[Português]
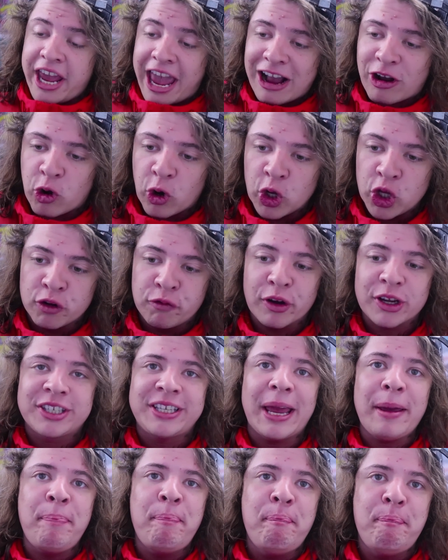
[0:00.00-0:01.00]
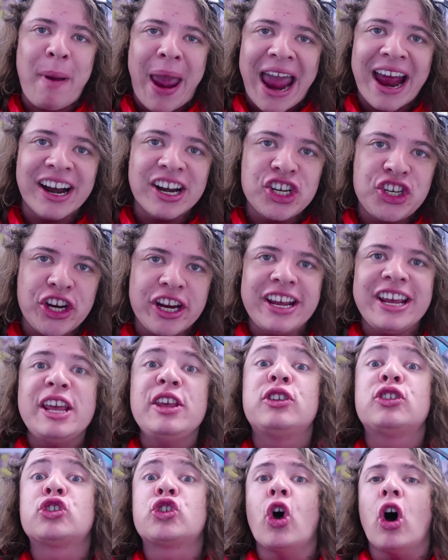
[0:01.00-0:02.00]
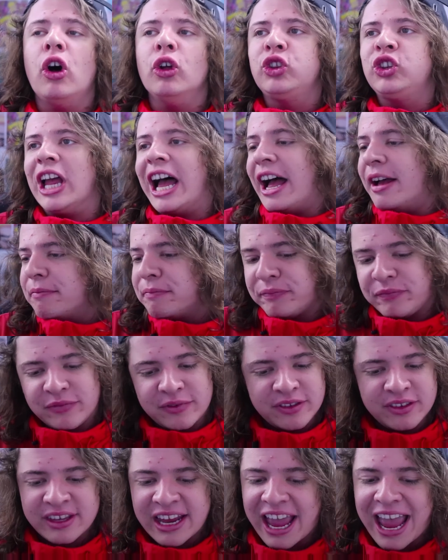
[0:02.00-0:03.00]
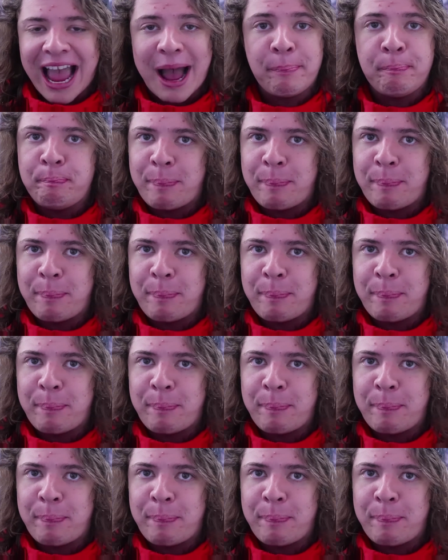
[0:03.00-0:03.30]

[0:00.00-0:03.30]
Que é quando você perde e solta né, a